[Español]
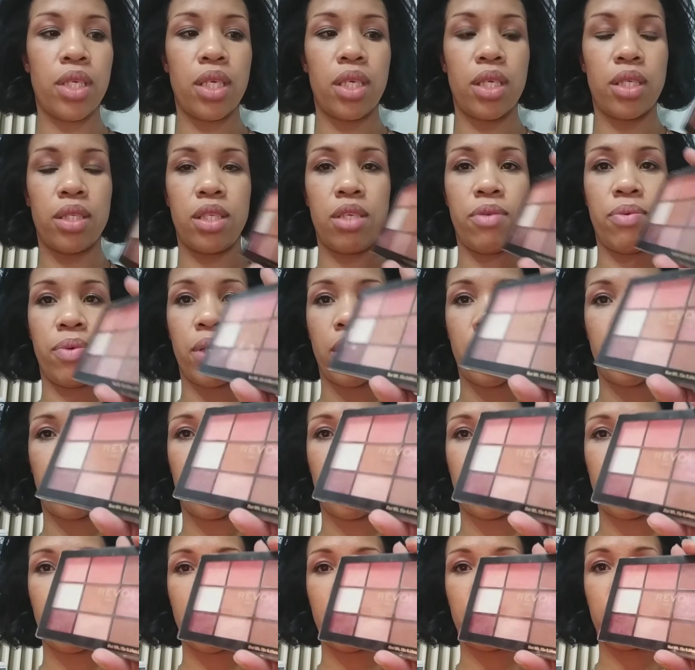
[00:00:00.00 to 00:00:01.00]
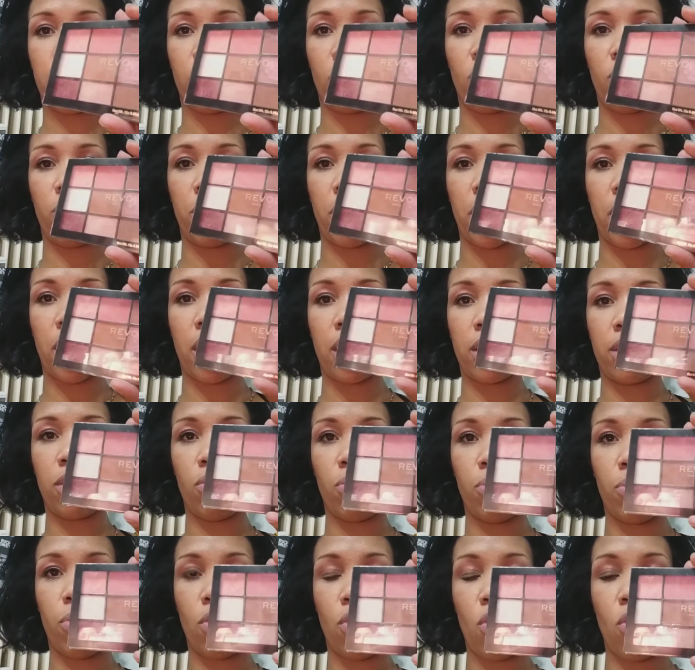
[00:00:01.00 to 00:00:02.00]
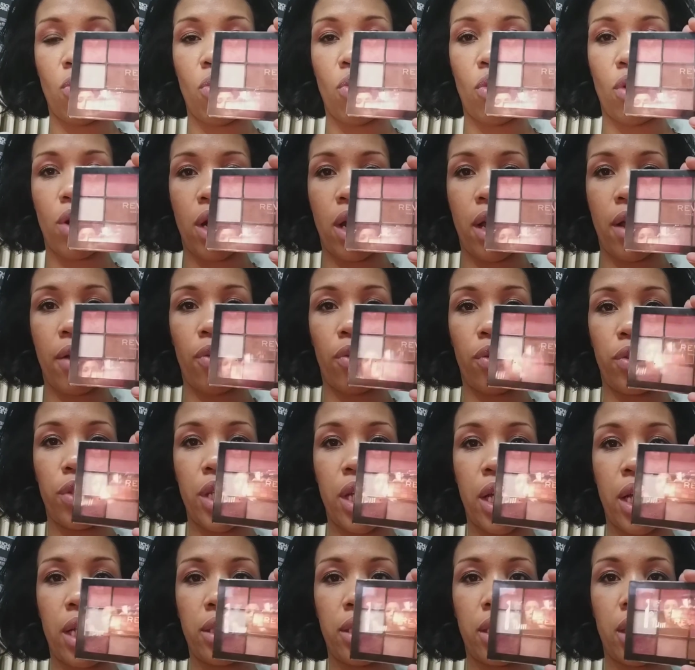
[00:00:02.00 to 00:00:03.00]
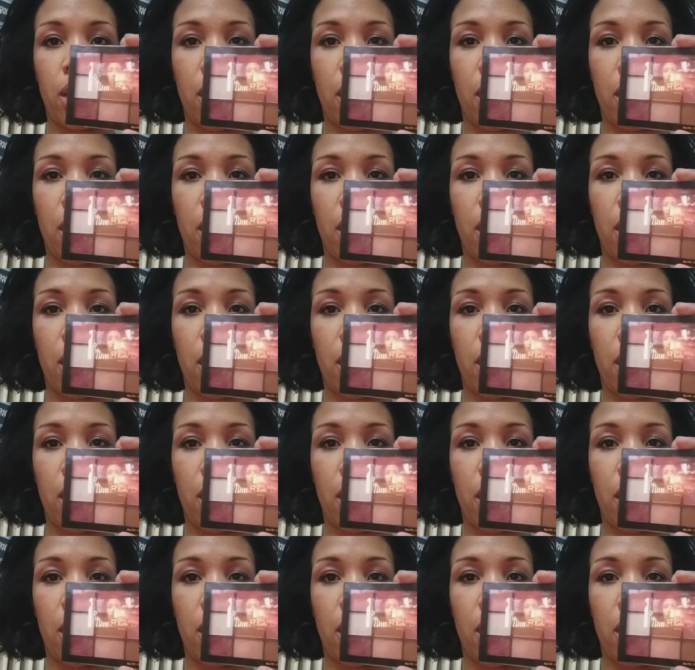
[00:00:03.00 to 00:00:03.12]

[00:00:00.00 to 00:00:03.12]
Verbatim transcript: que si ven tiene hasta el nombre casi un poco borrado. Ya hace